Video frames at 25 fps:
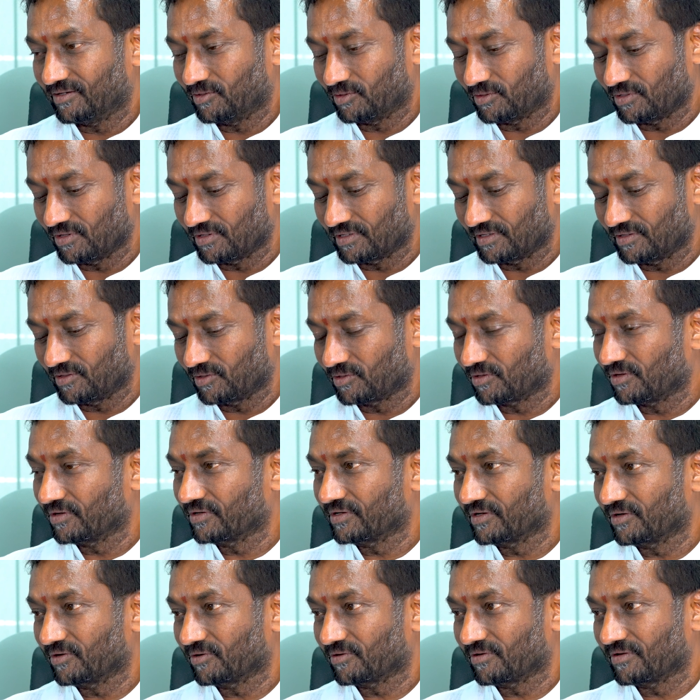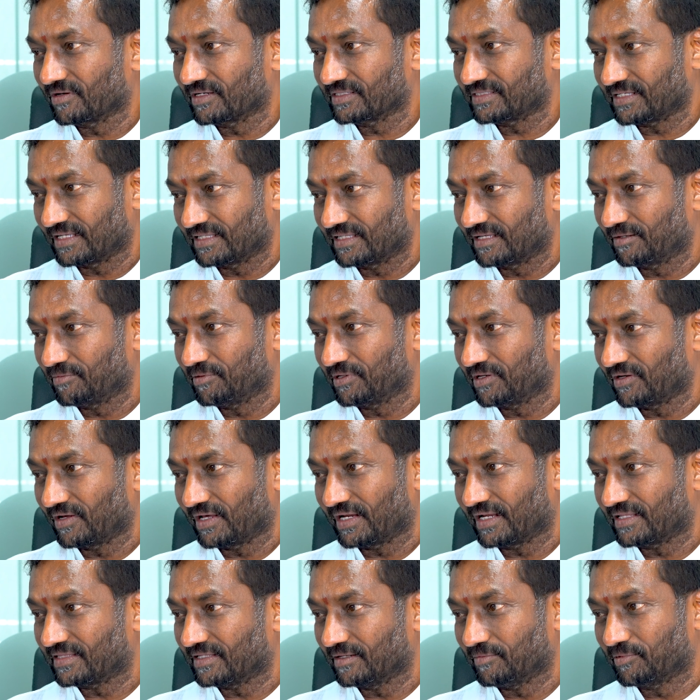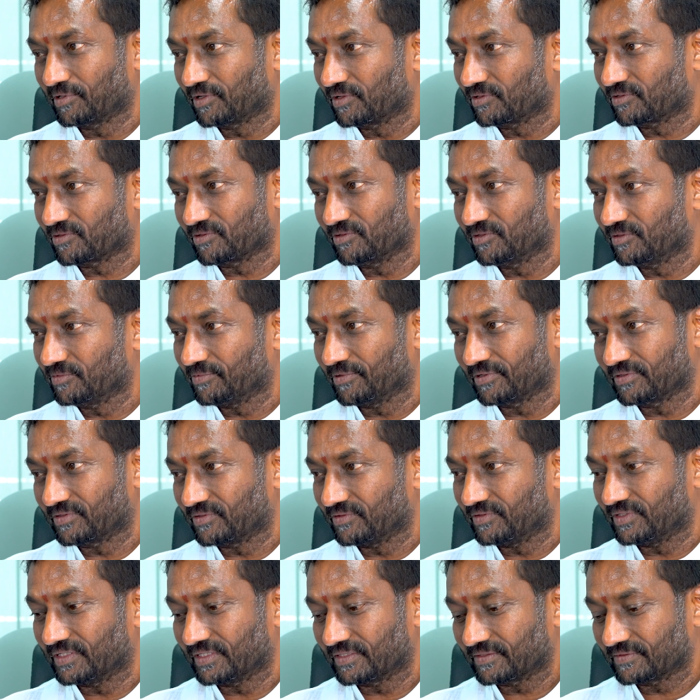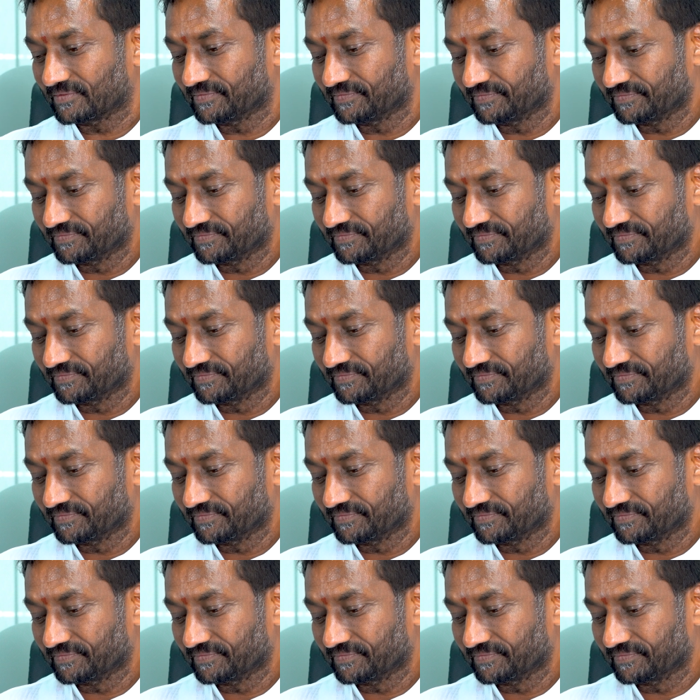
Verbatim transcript: ఒక్కొక్కరు ఒక్కొక్కరు ఒక్కొక్క సందర్భంలో ఆయన దెబ్బ కొట్టుకుంటూ పోతున్నారు